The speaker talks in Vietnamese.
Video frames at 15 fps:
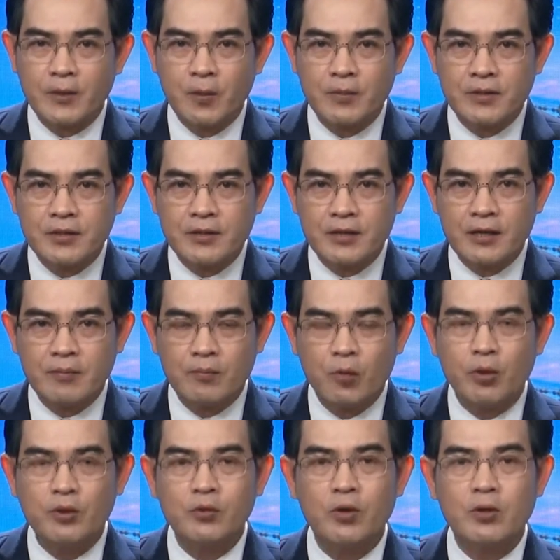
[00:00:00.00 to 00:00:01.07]
cùng chương trình
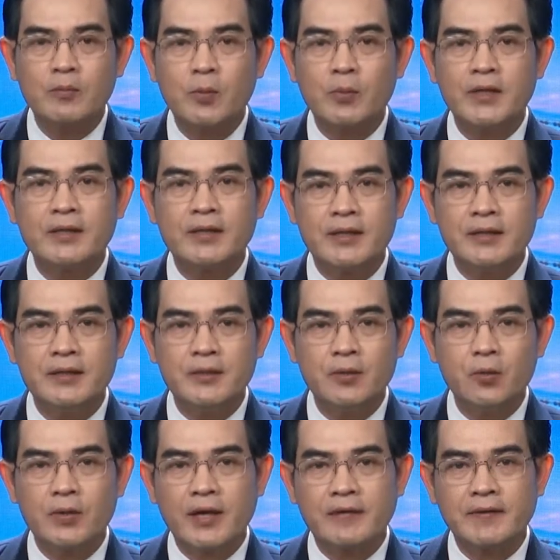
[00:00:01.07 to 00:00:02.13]
mỗi tuần một địa chỉ
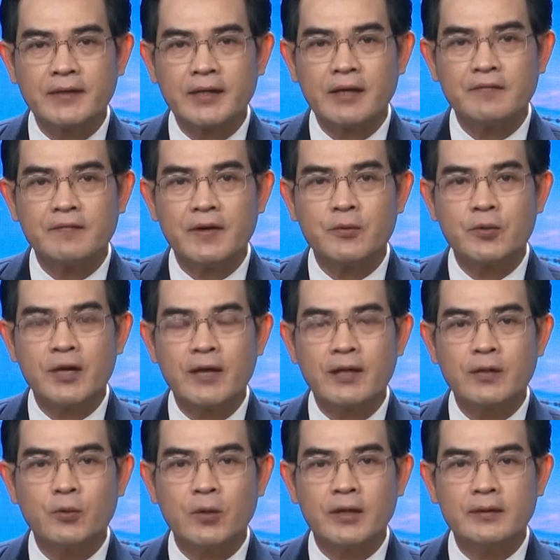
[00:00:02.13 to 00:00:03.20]
của Đài Phát thanh và Truyền hình
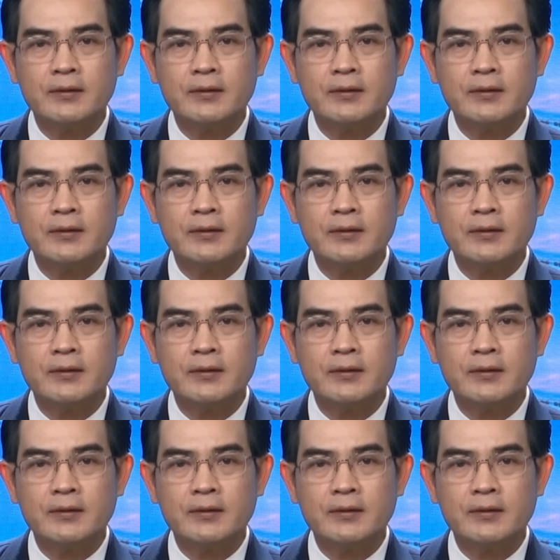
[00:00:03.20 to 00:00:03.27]
Ninh Thuận.